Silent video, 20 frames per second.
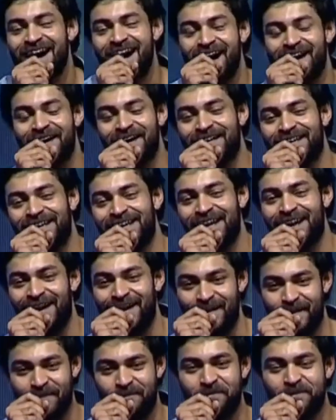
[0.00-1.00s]
ఆఖరికి ఇలా
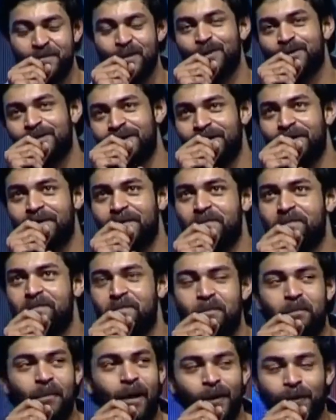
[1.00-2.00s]
వచ్చి
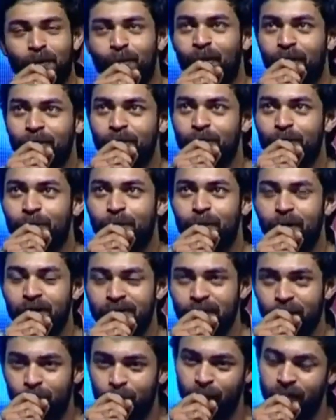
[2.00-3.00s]
మాతో పాటు మా
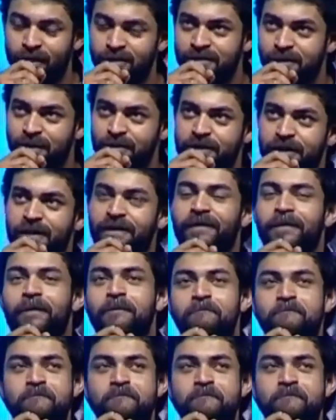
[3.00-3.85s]
తెలుగు ఇండస్ట్రీలో చేరింది